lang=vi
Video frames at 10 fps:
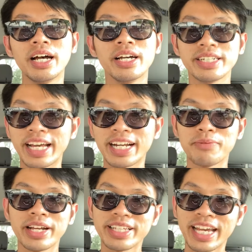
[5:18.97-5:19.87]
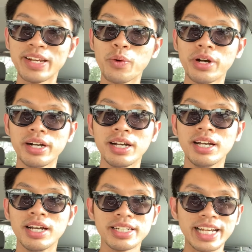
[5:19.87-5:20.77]
Này không phải là chạy đua,
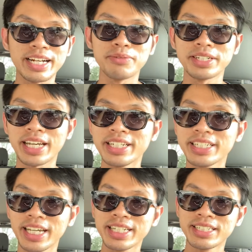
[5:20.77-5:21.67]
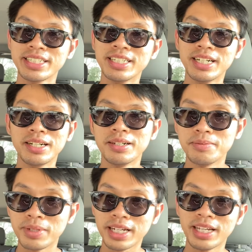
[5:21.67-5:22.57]
này không phải chạy đường kinh,
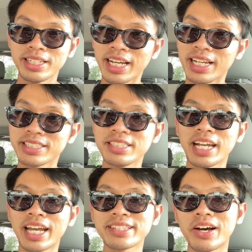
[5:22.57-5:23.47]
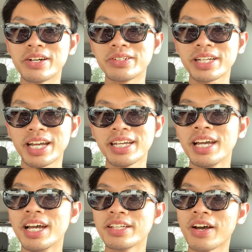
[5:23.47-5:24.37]
mà cái này là sự an toàn, ok.
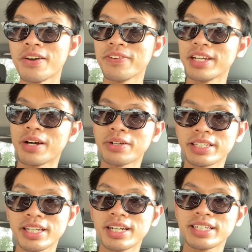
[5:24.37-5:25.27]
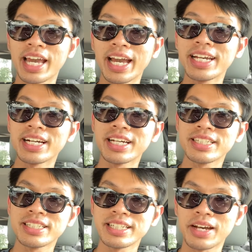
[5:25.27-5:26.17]
Thôi video đó dài
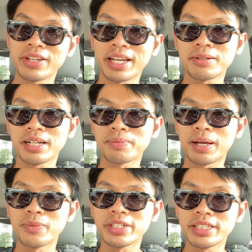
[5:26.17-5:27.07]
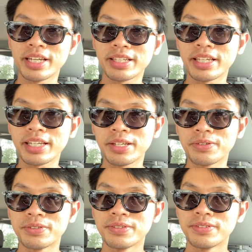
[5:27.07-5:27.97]
rồi, xin chào và hẹn gặp lại mọi người nha, thank you.